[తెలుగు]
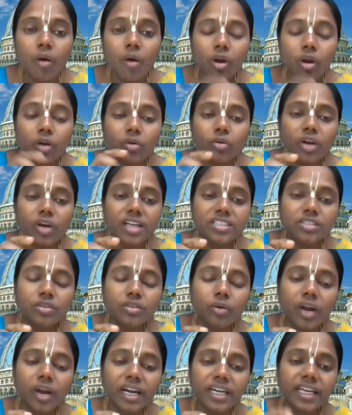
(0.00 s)
ఒక గృహస్థు
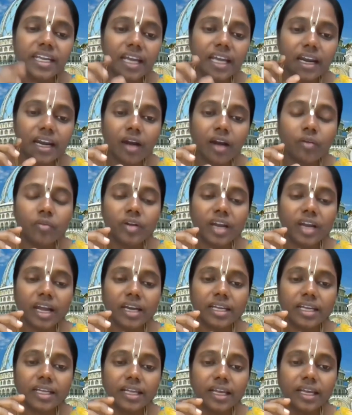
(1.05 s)
అంటే ఎలా
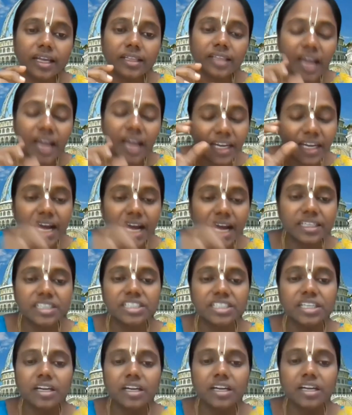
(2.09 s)
ఉండాలి దానికి
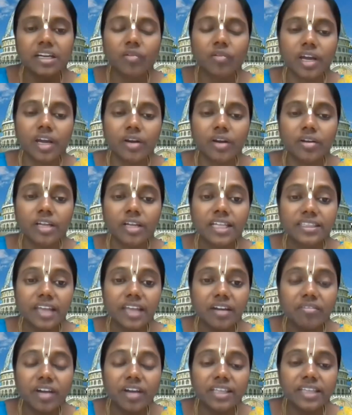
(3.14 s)
ఆదర్శంగా ఉన్నారు
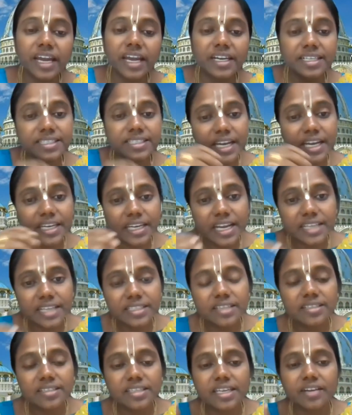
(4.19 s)
తర్వాత ఆయన
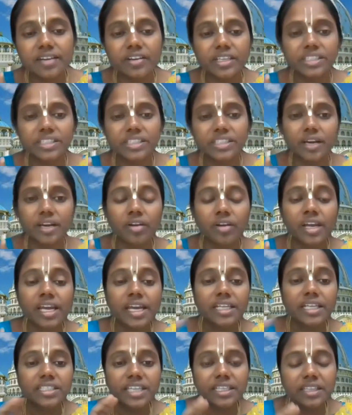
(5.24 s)
సన్యాసం స్వీకరించారు
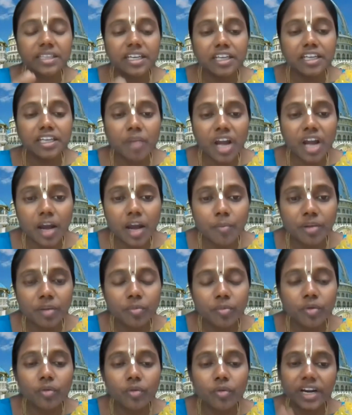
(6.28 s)
చైతన్య
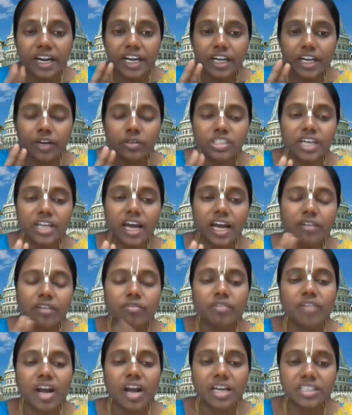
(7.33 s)
మహాప్రభు రెండు సార్లు
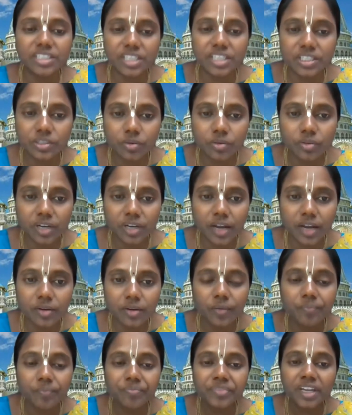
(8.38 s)
వివాహం చేసుకున్నారు
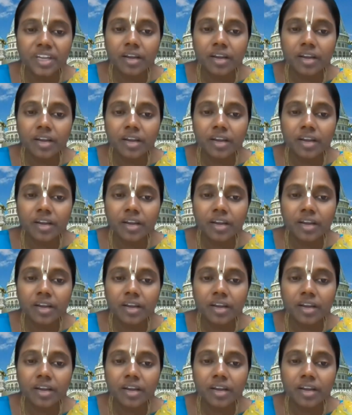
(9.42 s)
